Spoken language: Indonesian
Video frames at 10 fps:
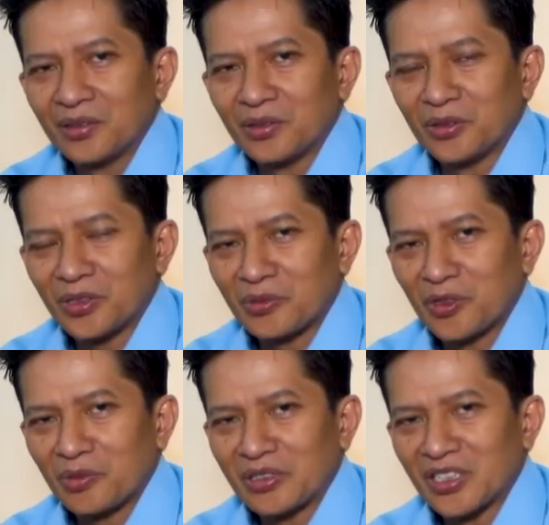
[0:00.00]
Untuk
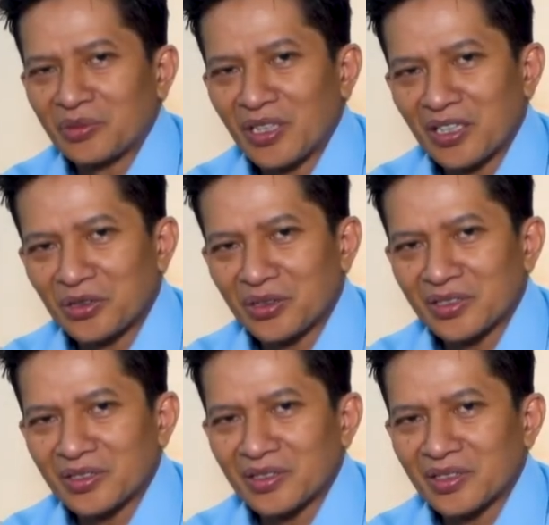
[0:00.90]
informasi lebih lanjut,
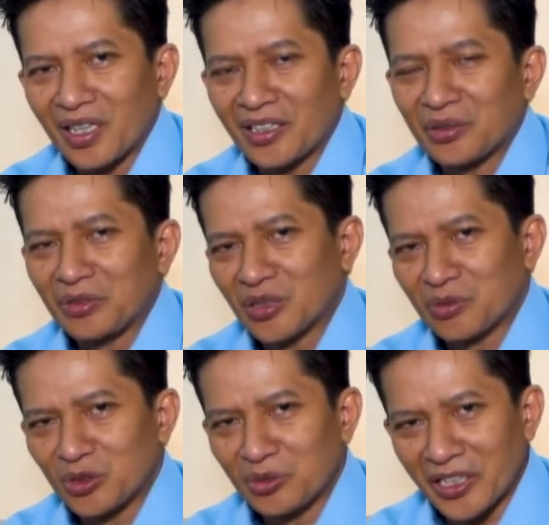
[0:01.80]
Anda bisa
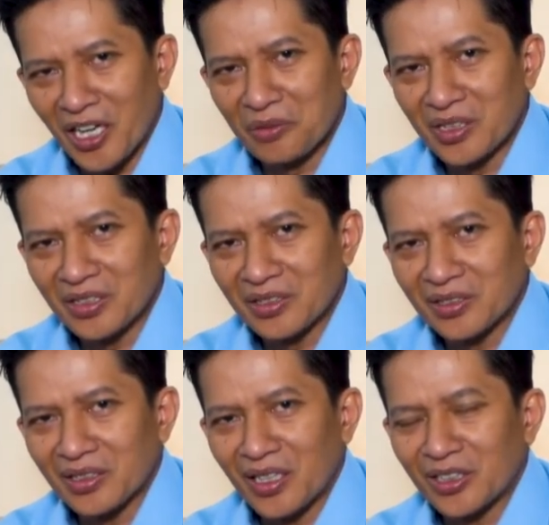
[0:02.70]
menghubungi kami
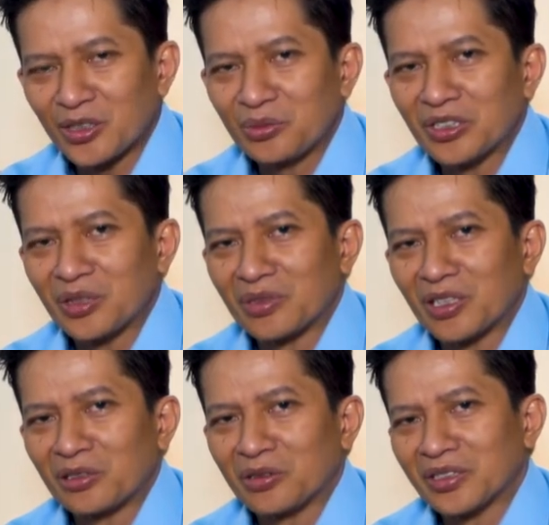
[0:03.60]
atau bisa
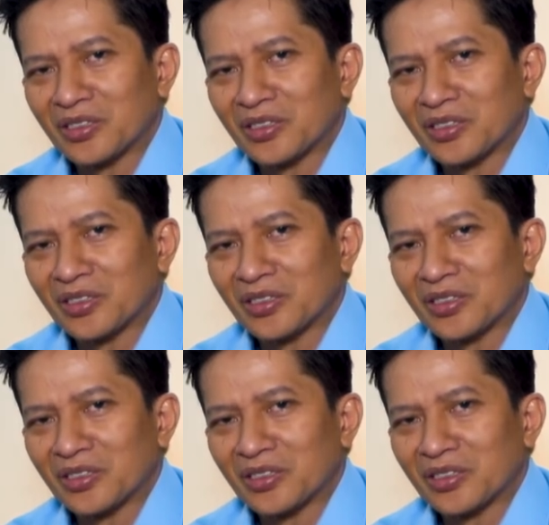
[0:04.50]
melalui